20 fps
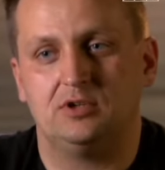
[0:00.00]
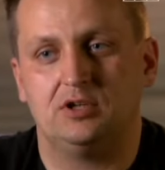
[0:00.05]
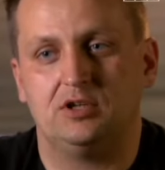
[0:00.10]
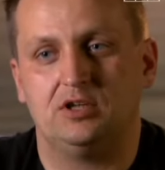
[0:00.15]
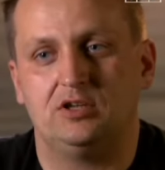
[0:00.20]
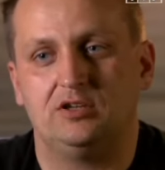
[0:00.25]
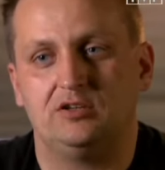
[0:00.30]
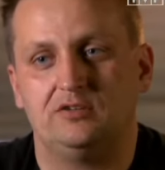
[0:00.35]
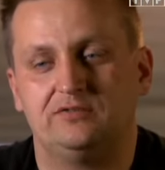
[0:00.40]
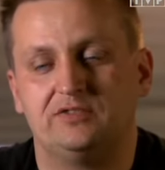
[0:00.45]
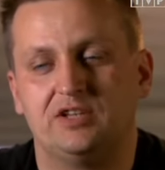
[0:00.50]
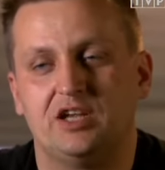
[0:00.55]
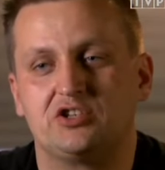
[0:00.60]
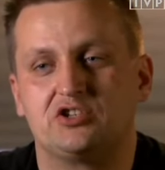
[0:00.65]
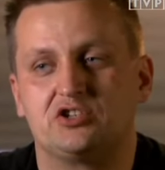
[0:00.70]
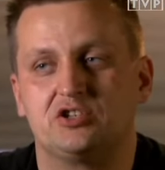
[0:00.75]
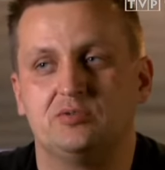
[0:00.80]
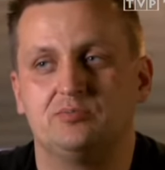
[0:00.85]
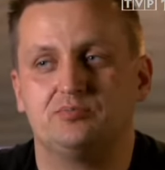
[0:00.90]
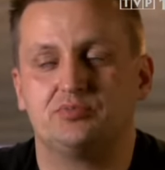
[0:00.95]
E, w
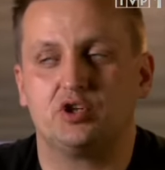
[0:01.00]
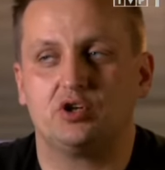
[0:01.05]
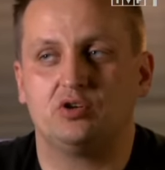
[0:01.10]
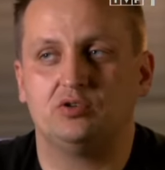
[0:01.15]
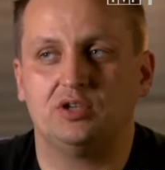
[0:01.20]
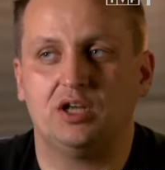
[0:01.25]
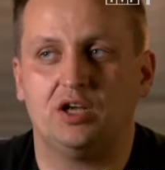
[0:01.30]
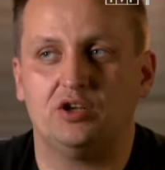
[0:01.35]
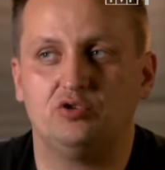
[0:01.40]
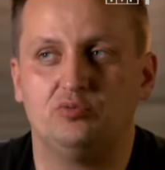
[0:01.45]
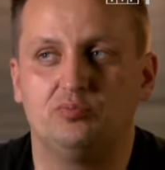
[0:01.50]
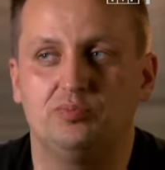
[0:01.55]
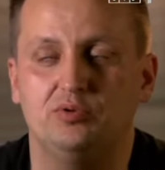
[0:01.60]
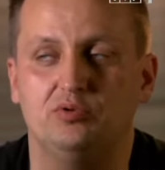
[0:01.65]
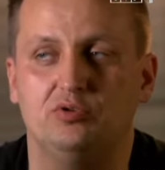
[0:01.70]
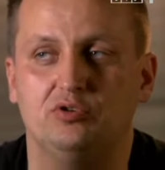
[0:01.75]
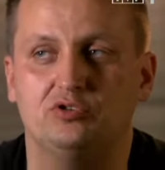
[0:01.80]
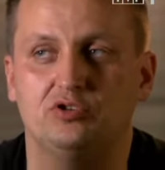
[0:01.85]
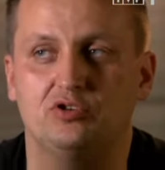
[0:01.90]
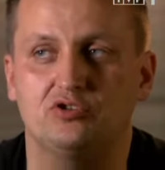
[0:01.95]
naszym przekonaniu
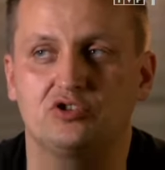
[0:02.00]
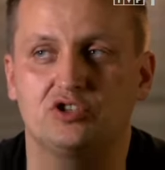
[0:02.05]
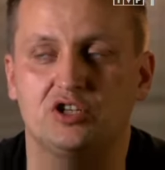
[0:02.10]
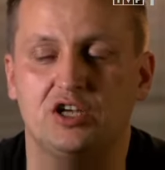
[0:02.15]
było to,